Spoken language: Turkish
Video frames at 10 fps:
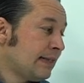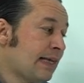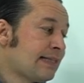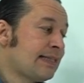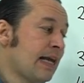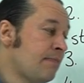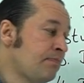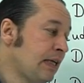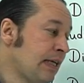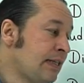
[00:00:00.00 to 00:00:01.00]

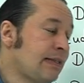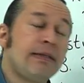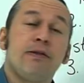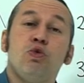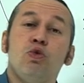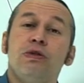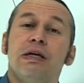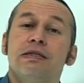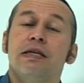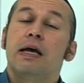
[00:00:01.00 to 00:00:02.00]
Desselben
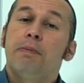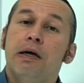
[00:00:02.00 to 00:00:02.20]
Institutes.